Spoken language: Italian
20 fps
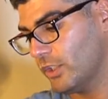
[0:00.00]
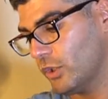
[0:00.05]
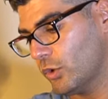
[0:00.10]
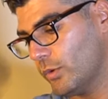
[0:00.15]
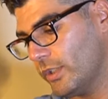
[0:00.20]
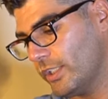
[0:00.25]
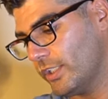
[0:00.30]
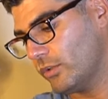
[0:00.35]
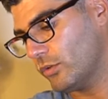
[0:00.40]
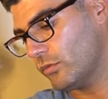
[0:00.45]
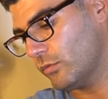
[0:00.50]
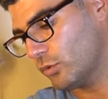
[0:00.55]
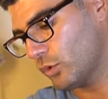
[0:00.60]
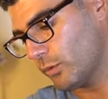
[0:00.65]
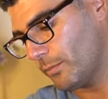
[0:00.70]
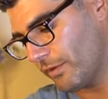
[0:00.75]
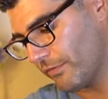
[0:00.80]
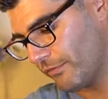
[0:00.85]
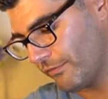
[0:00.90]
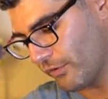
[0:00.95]
Quindi ho
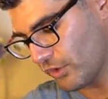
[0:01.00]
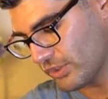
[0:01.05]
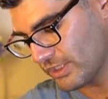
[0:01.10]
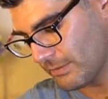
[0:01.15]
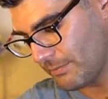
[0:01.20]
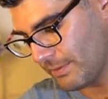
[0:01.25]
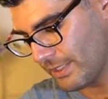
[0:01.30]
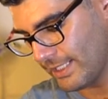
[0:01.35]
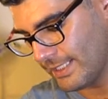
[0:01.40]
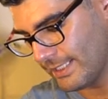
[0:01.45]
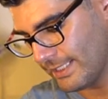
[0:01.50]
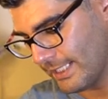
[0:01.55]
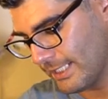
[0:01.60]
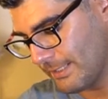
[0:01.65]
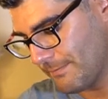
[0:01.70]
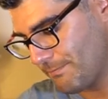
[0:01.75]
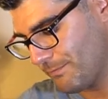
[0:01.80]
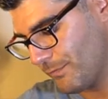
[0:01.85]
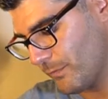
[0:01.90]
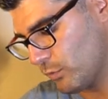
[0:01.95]
dovuto per forza
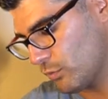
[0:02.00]
prendere